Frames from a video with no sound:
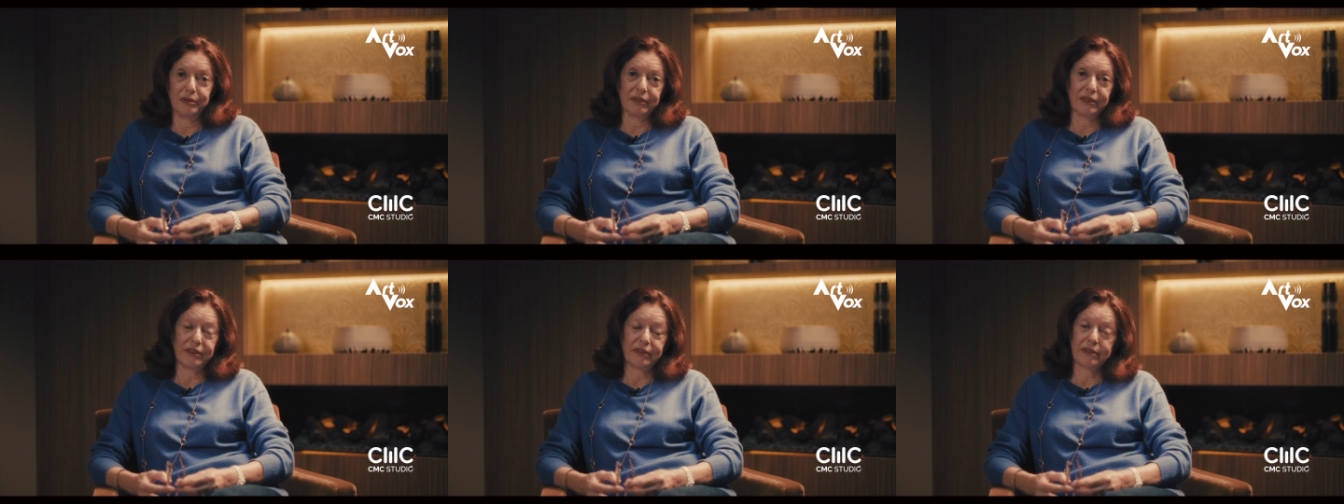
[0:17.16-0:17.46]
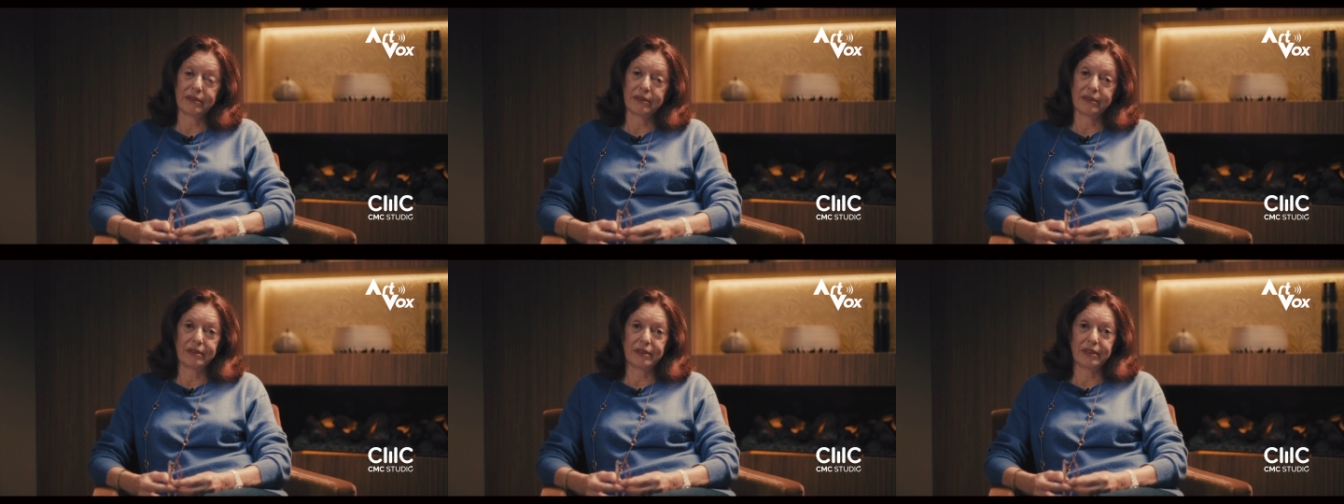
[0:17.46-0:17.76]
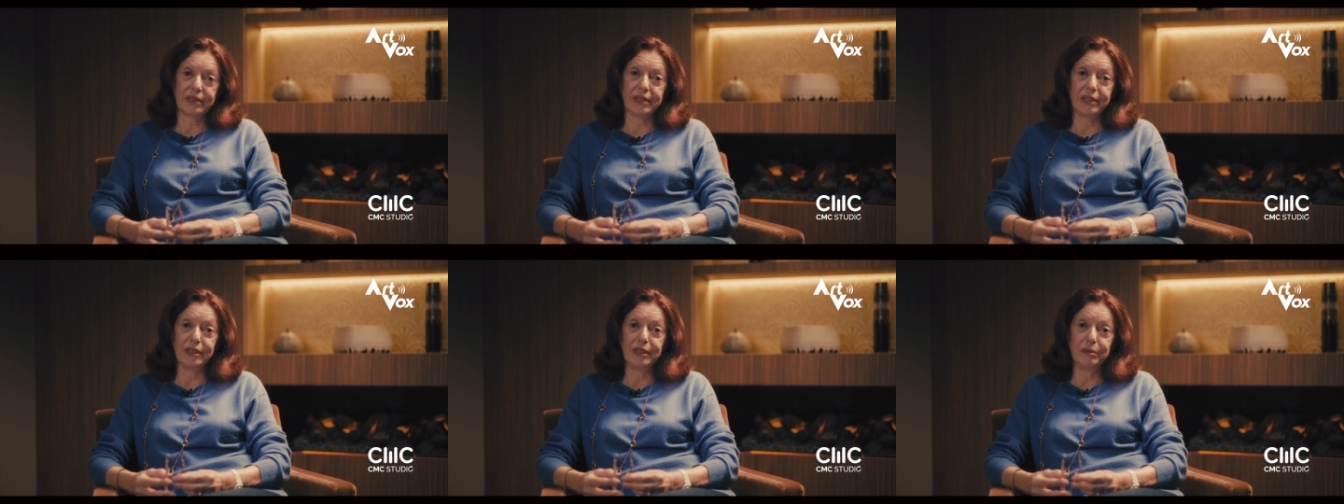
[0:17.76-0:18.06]
Ce
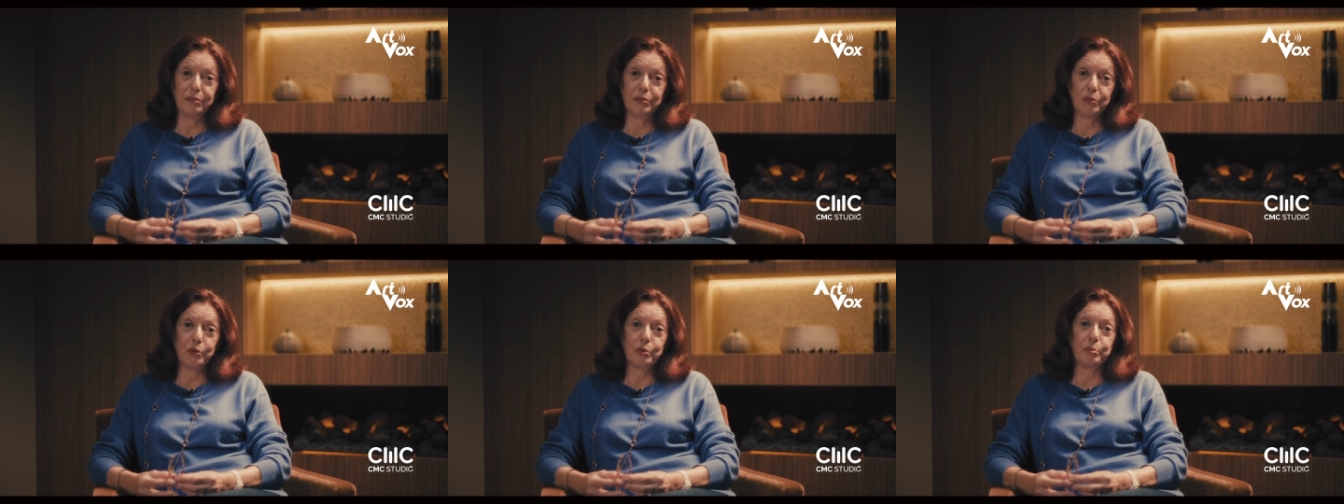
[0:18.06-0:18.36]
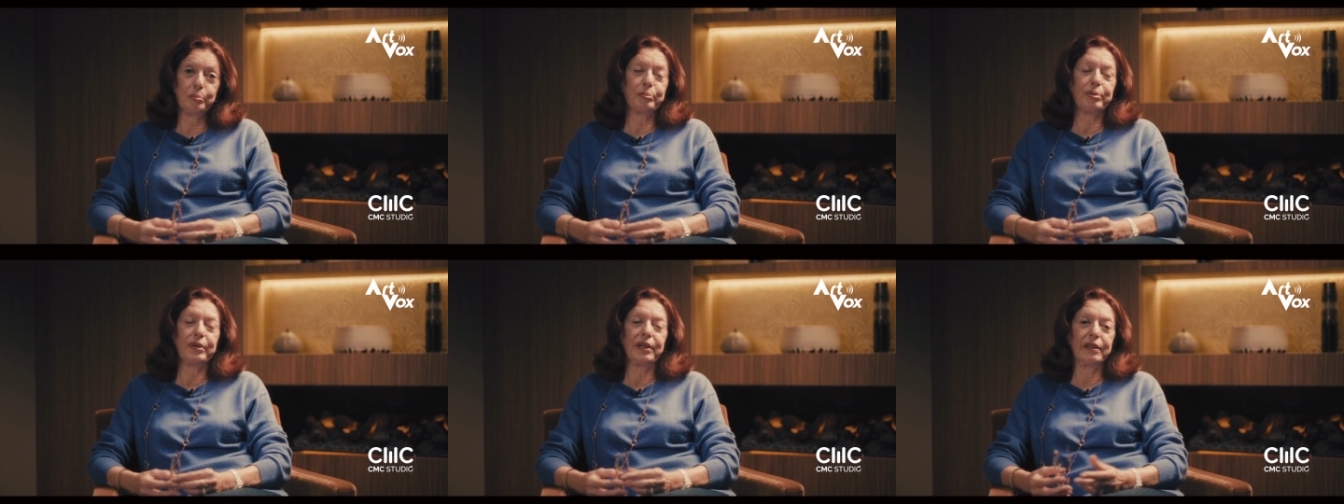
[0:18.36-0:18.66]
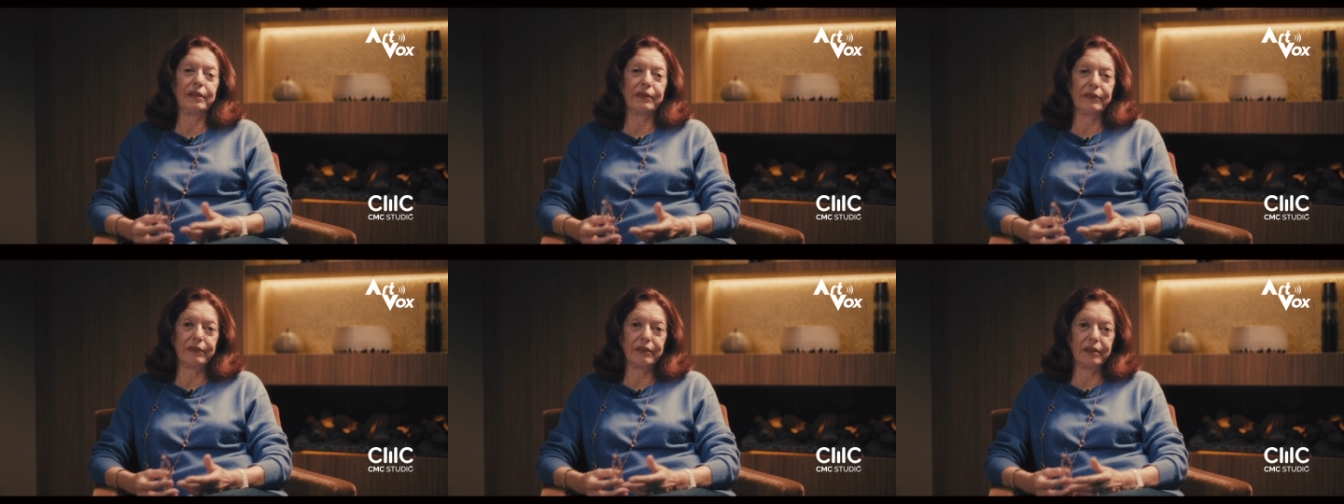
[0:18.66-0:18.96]
qui me
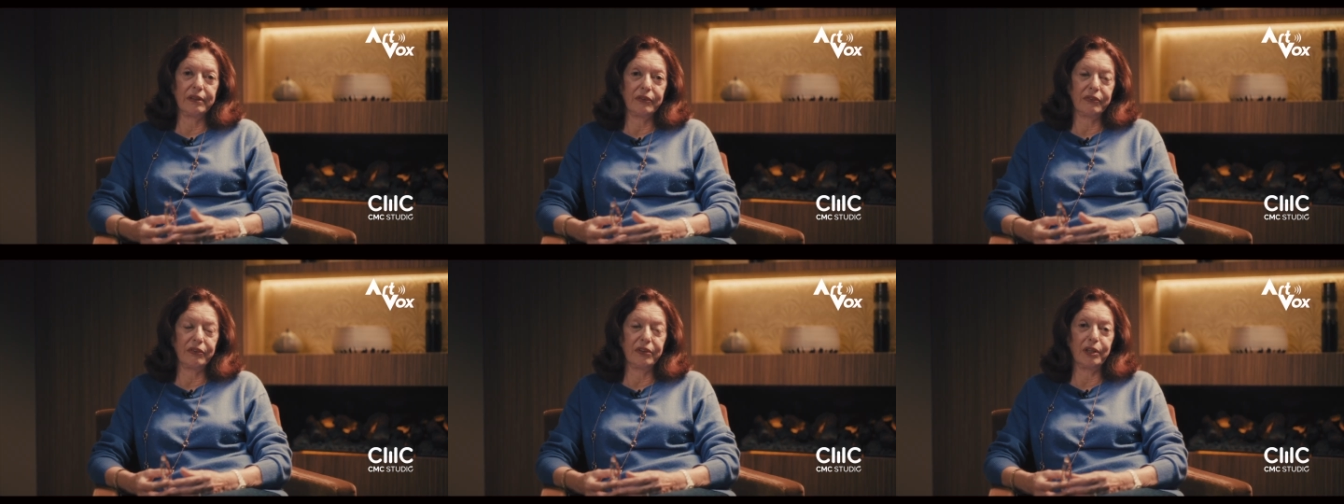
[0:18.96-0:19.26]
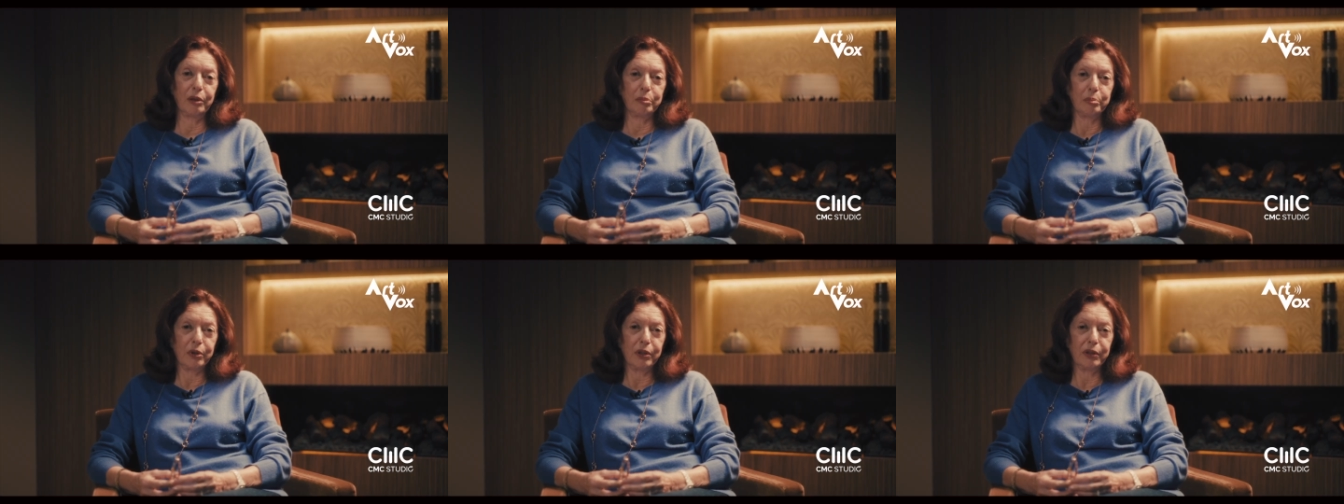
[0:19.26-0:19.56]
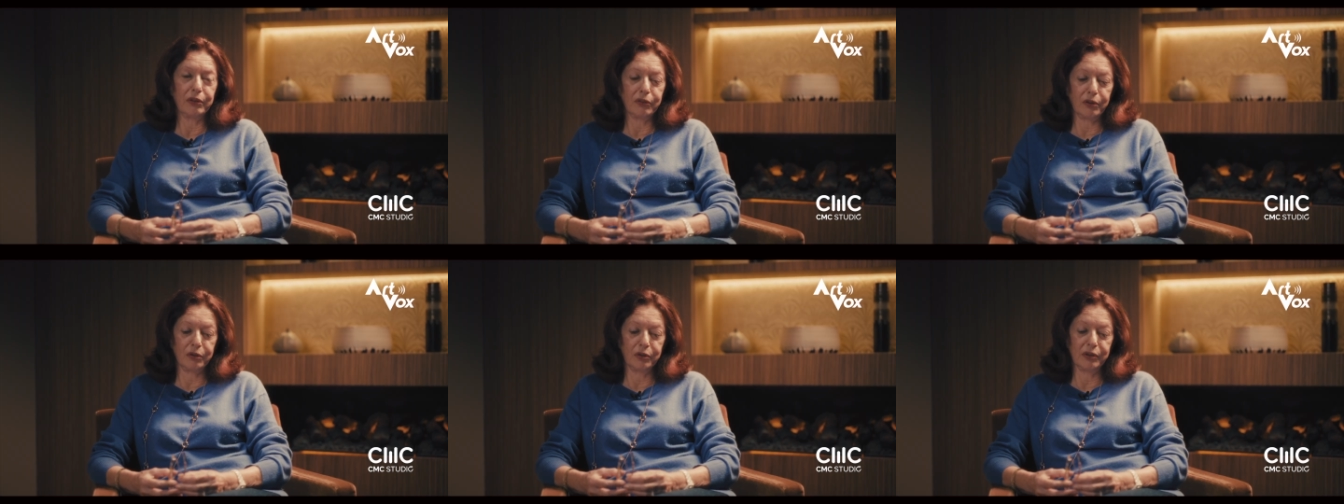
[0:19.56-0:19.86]
plaît, c'est
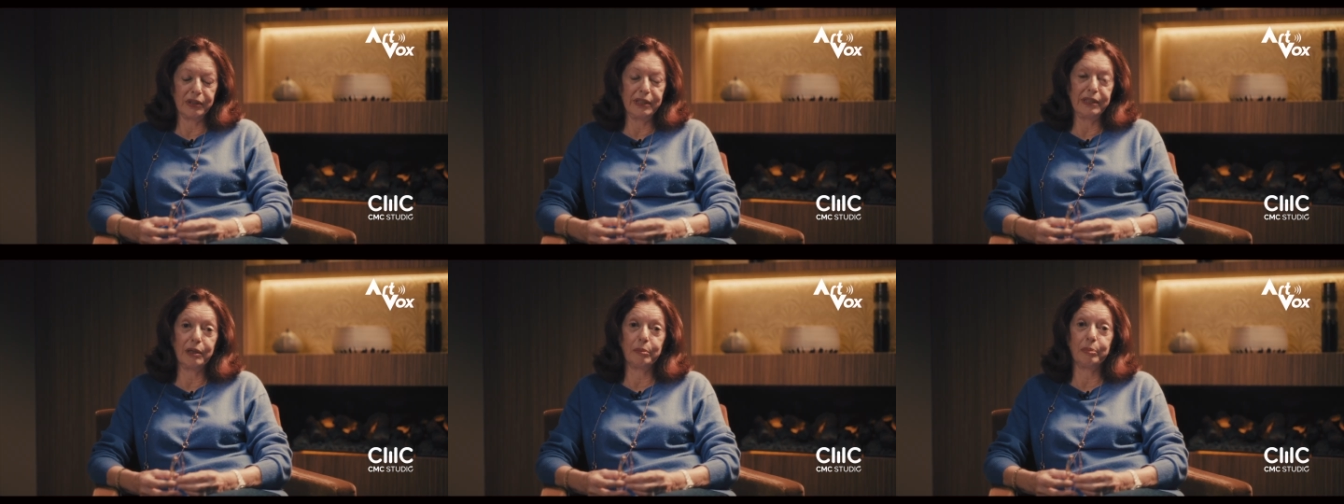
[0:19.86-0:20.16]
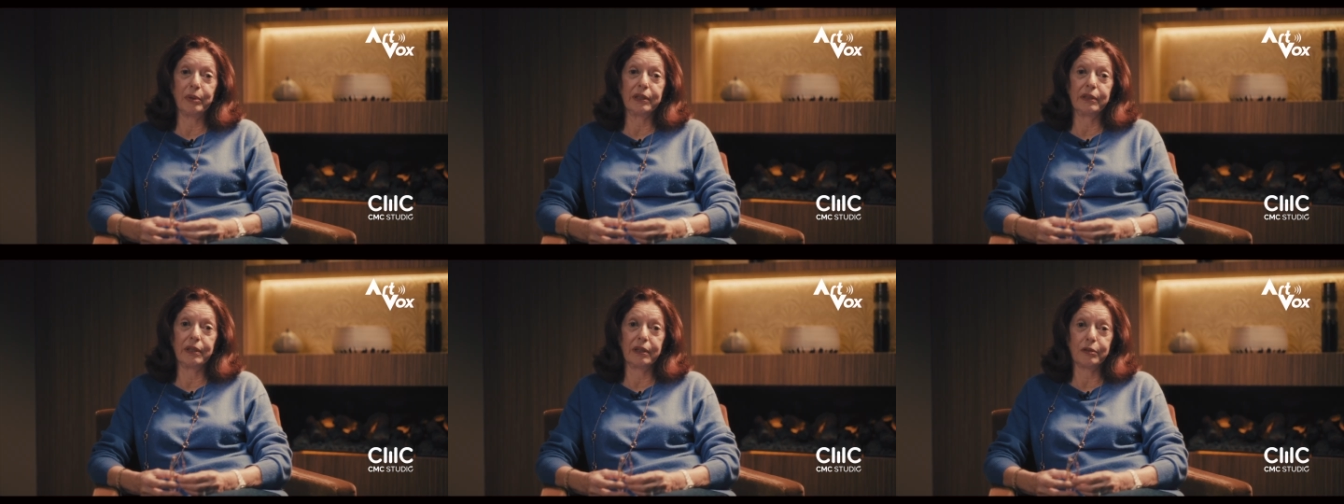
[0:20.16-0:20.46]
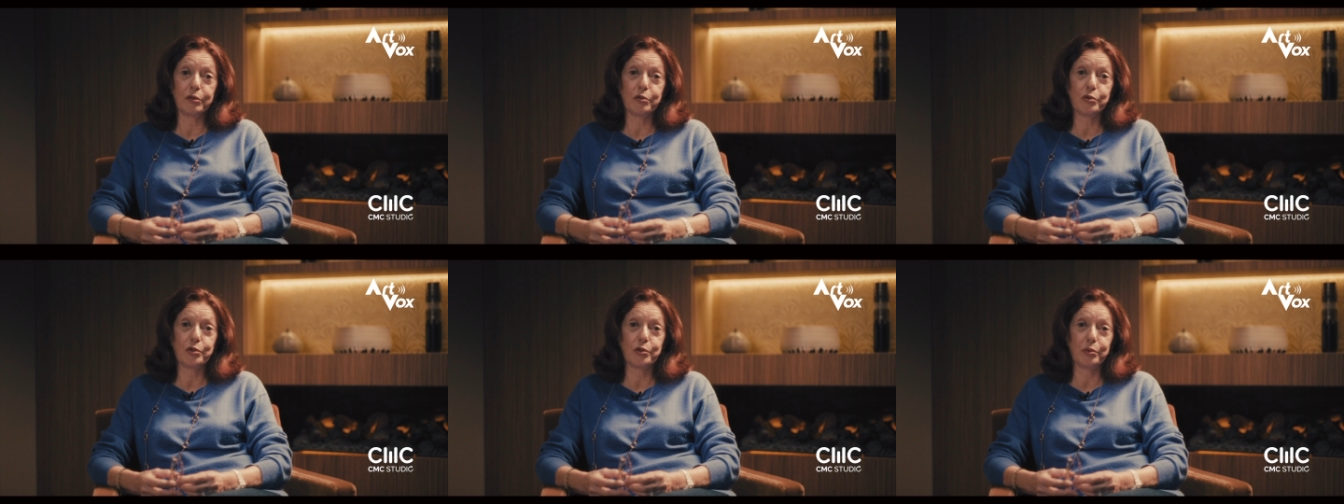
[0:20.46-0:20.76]
d'apprendre. Il n'y a pas
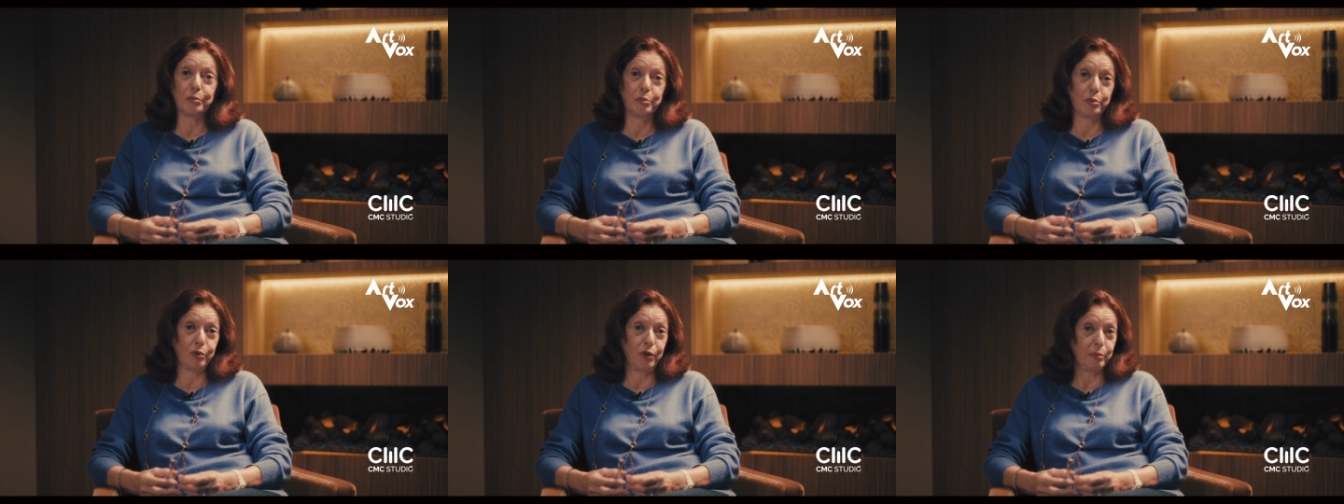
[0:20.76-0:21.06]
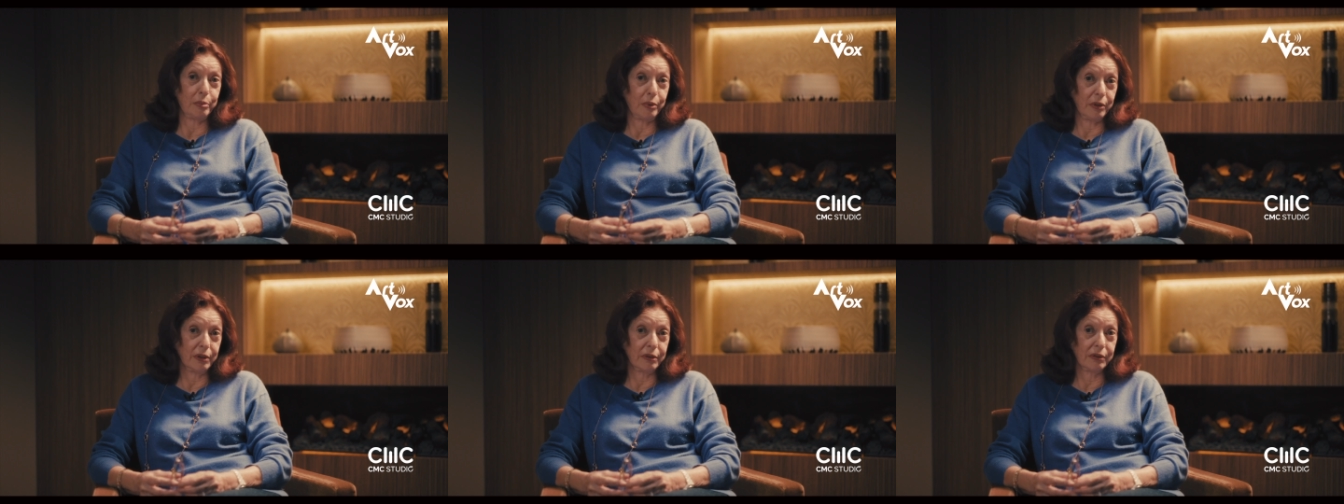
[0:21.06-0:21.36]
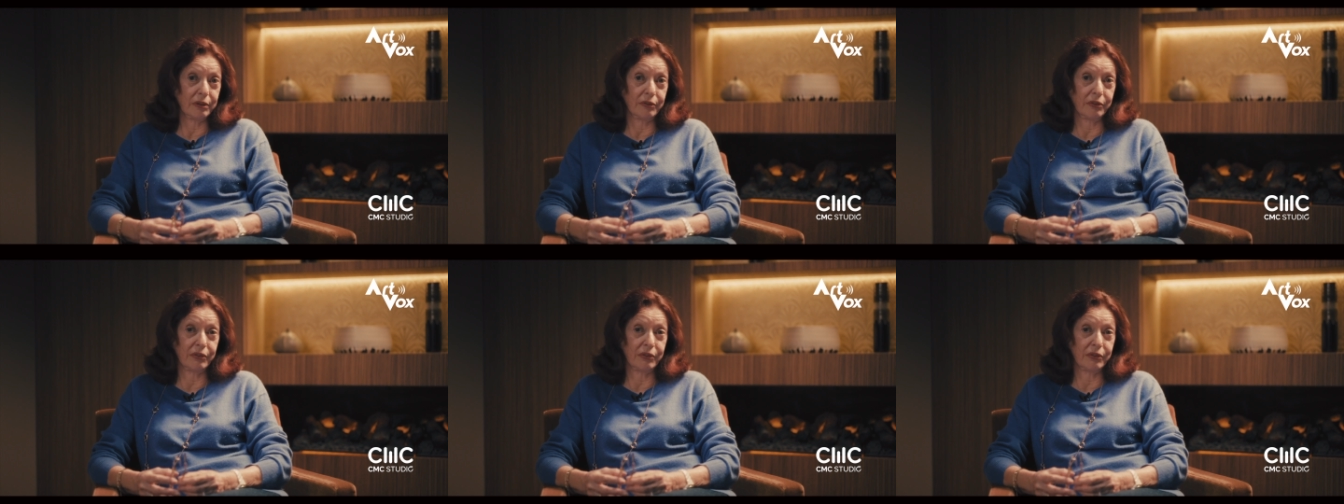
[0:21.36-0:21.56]
d'âge pour apprendre.